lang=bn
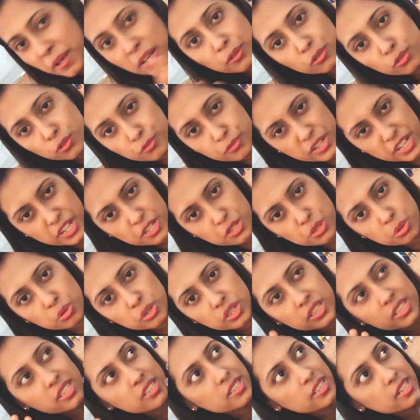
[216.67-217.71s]
আমরা এখনও ফ্রেশ
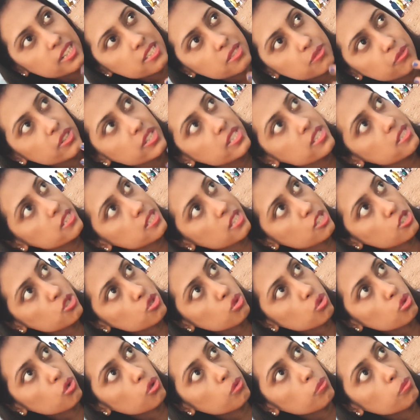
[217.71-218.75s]
হইনি ড্রেস ফ্রেস চেঞ্জ
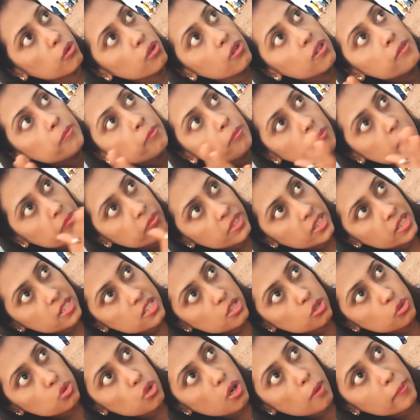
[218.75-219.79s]
করবো
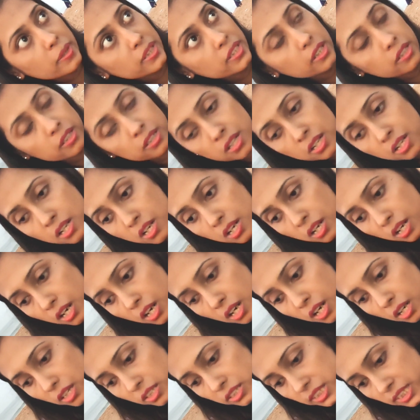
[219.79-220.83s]
যেহেতু আমাদের
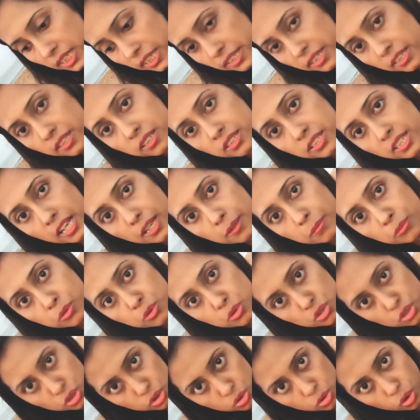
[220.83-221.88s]
চেকিং টাইম
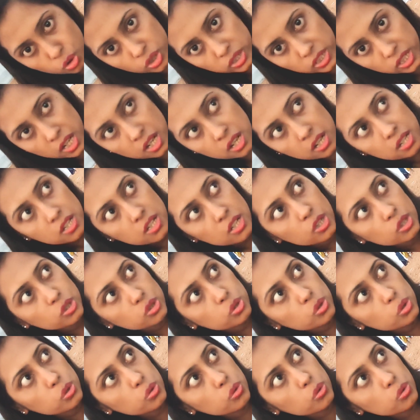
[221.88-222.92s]
হচ্ছে নটা
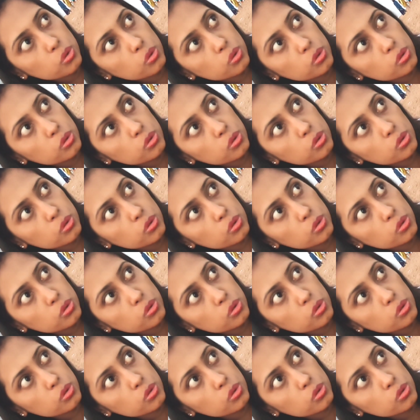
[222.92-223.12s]
তো